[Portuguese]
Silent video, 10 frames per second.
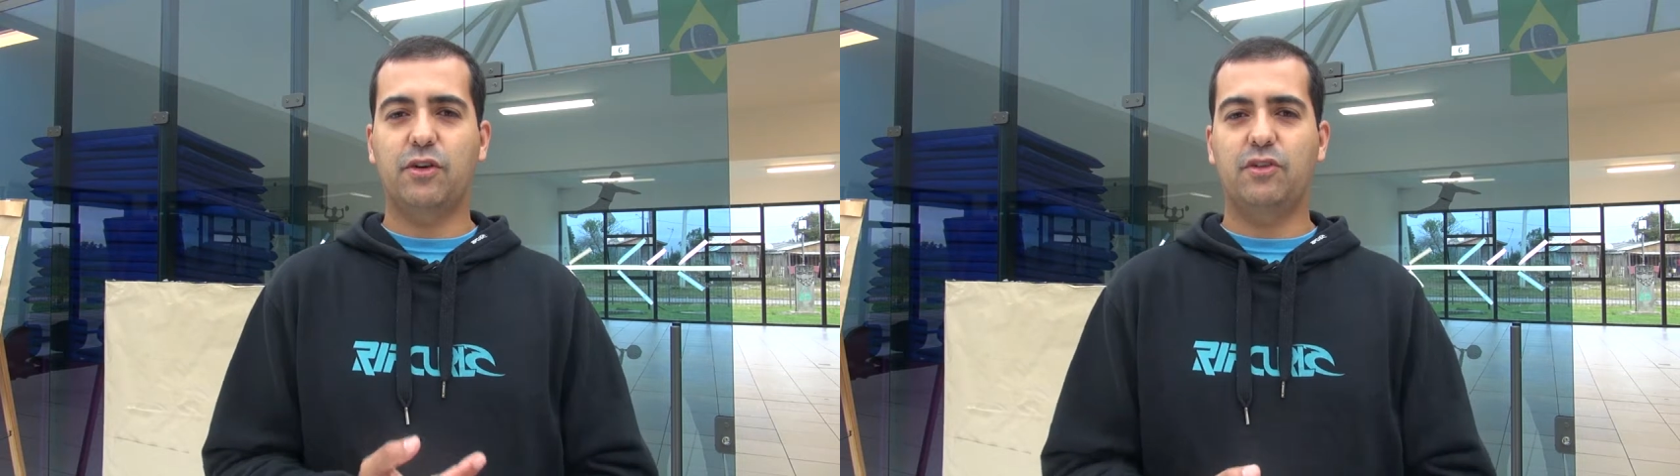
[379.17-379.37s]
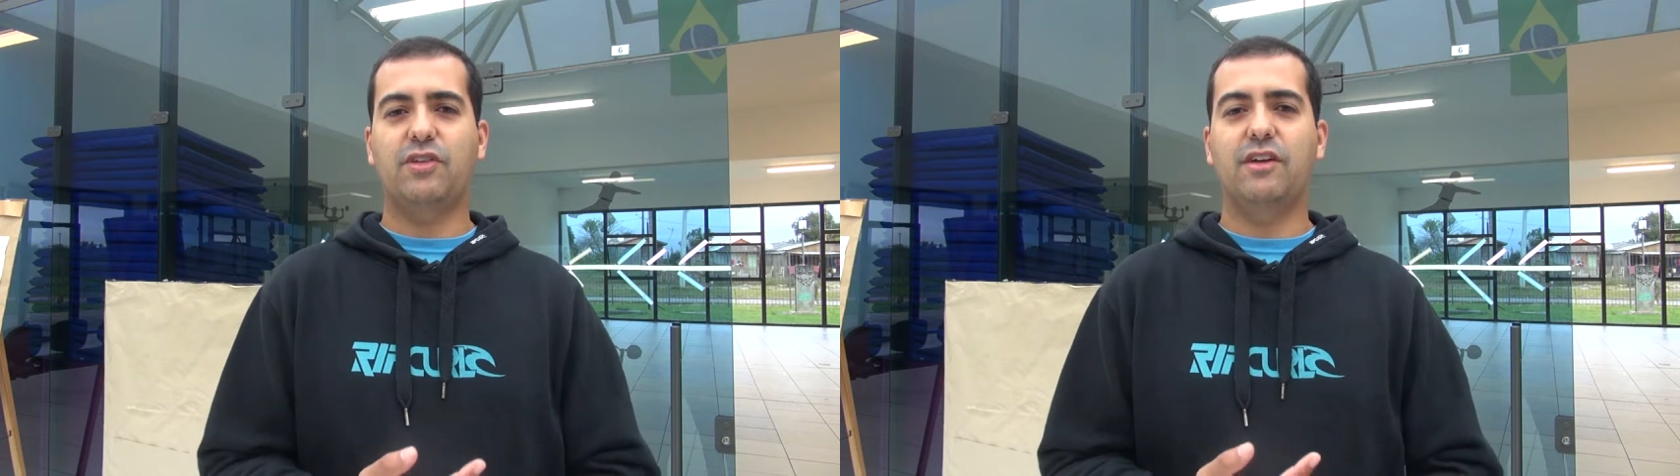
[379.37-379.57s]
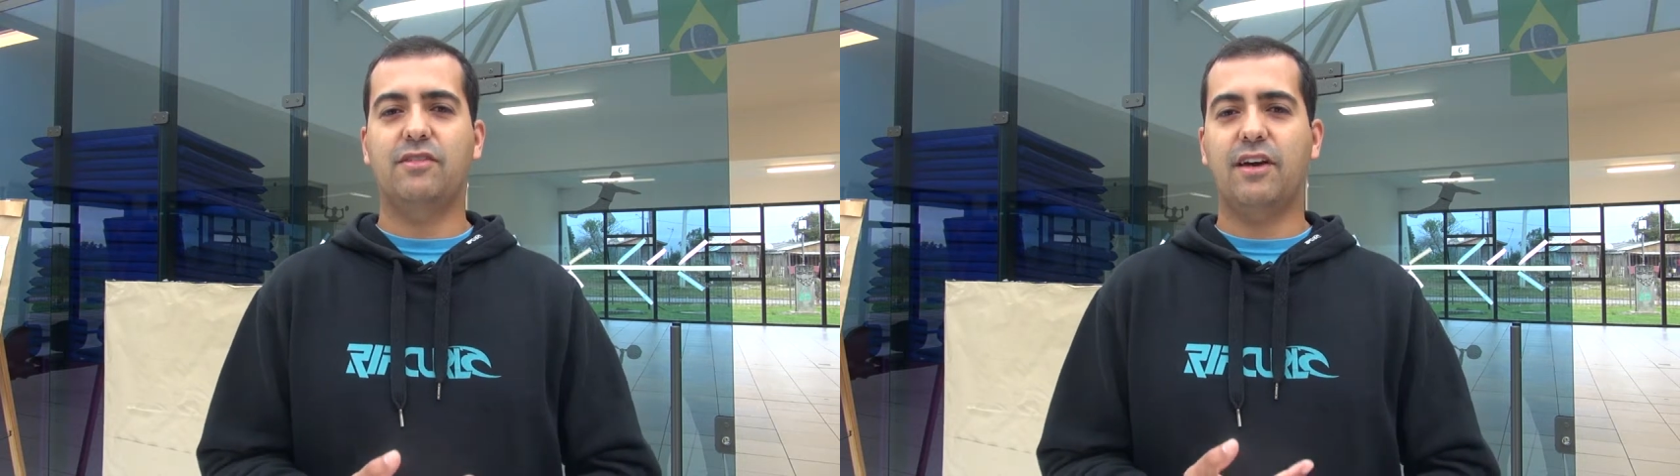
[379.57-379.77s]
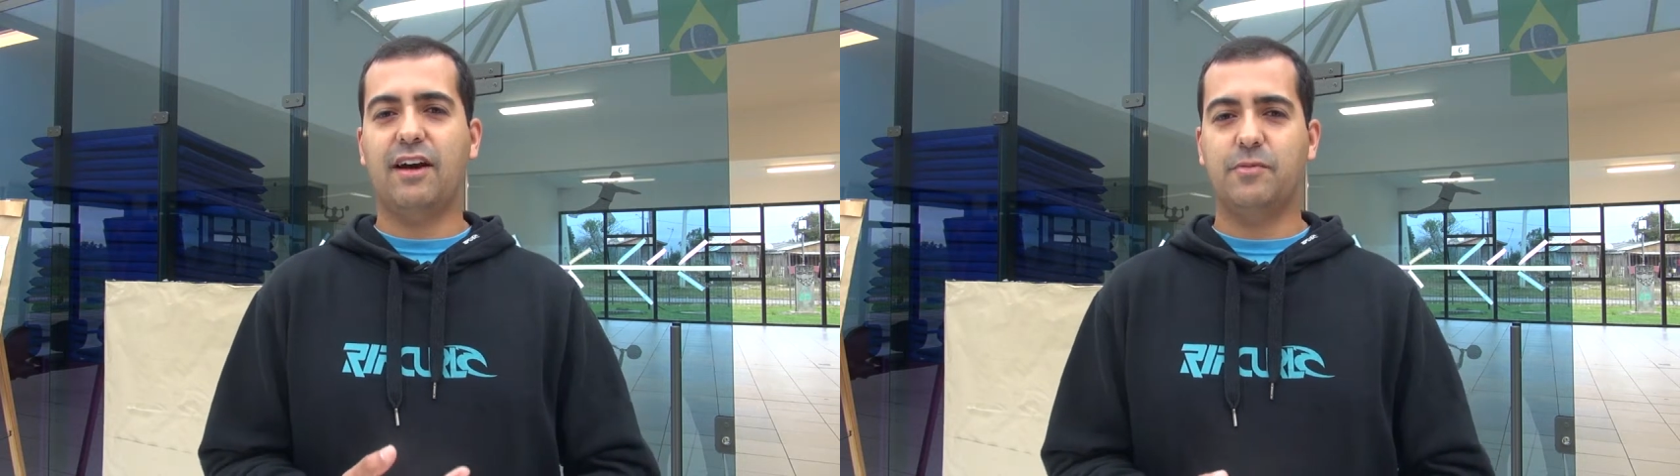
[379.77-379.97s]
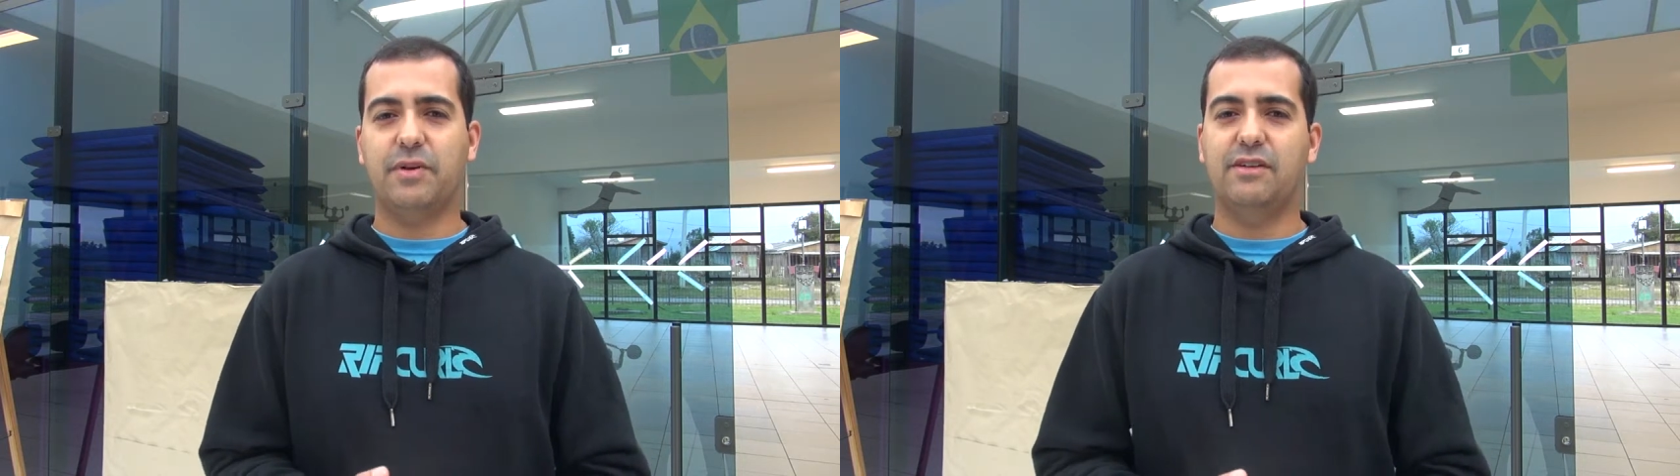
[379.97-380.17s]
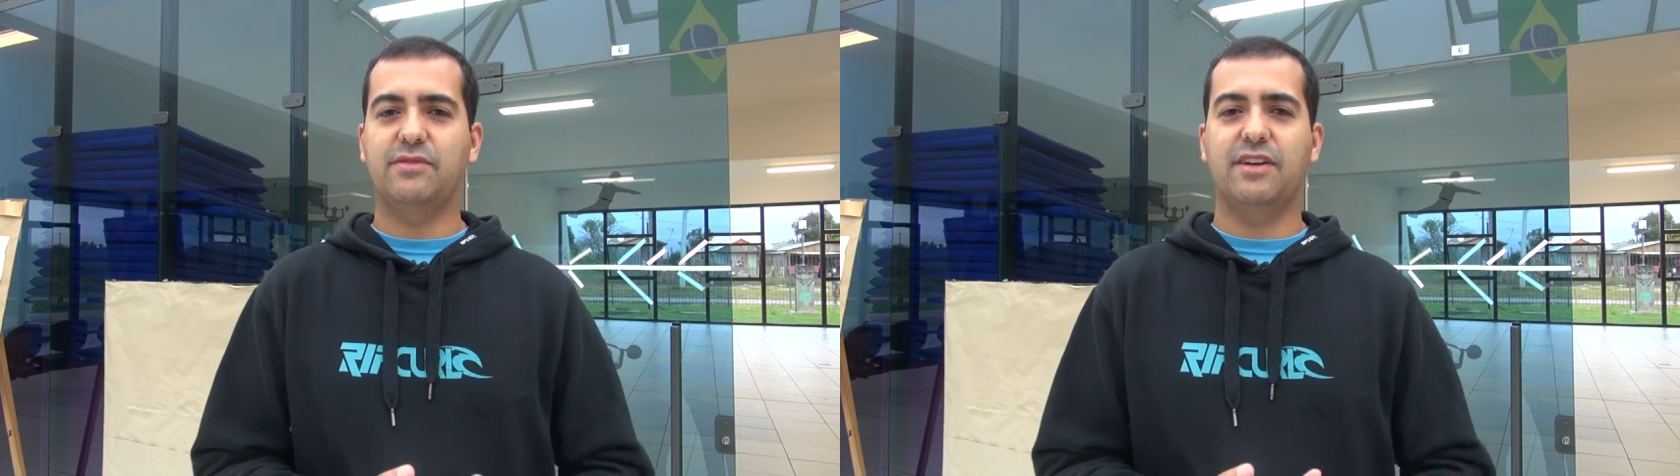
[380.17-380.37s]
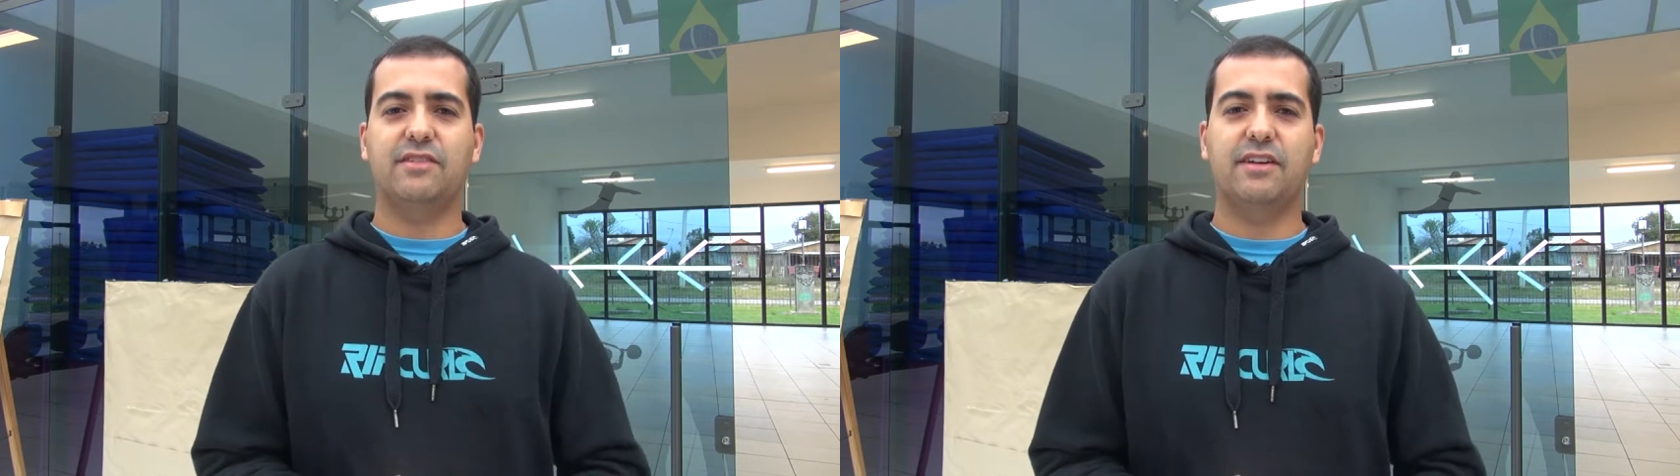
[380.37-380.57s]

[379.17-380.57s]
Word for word: 800 reais para levar as